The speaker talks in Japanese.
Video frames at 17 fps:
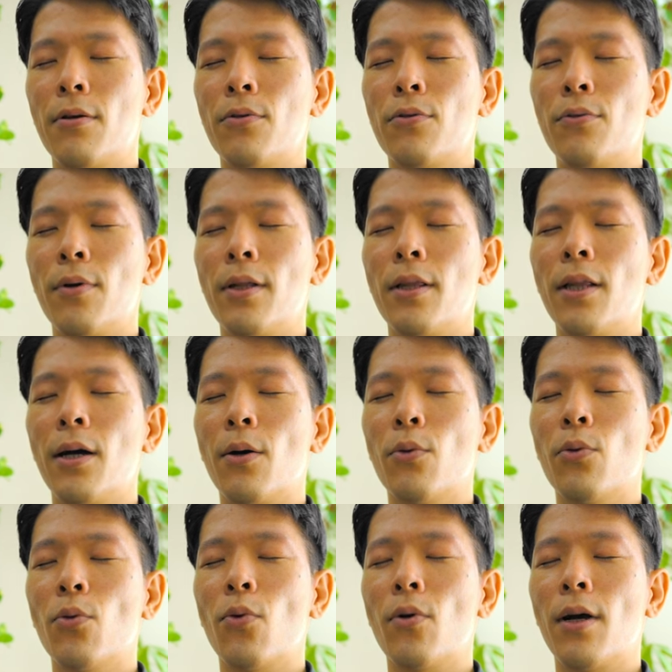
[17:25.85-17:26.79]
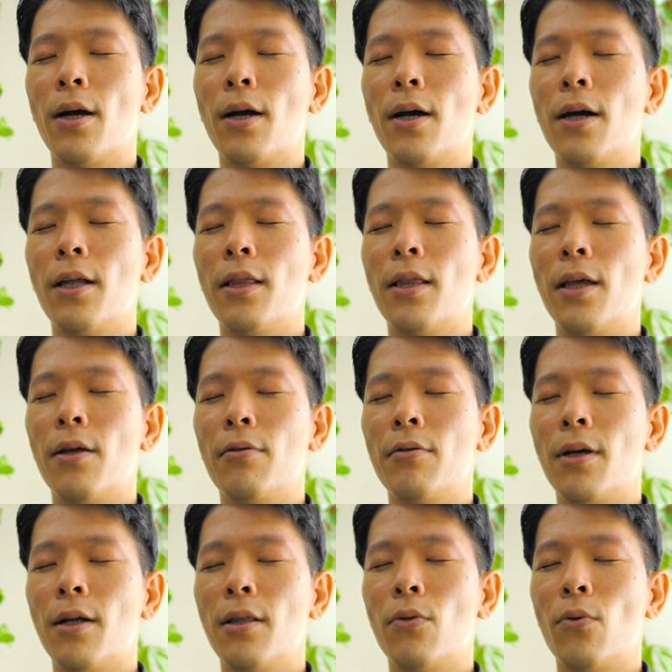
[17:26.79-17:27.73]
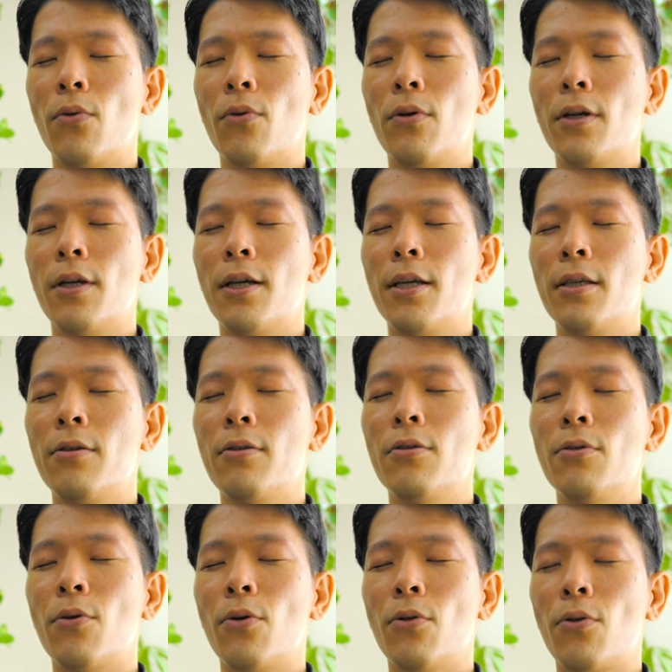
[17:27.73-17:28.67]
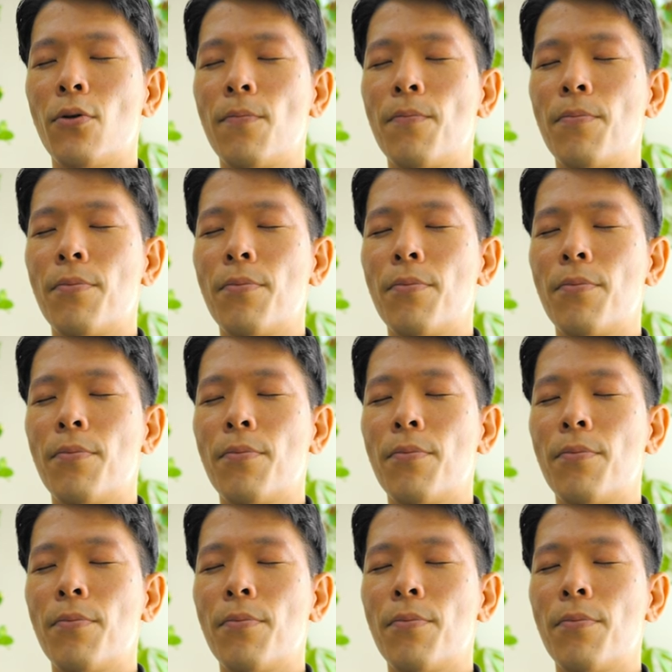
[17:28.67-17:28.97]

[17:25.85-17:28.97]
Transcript: 不安なことを考えているなと気づくこと、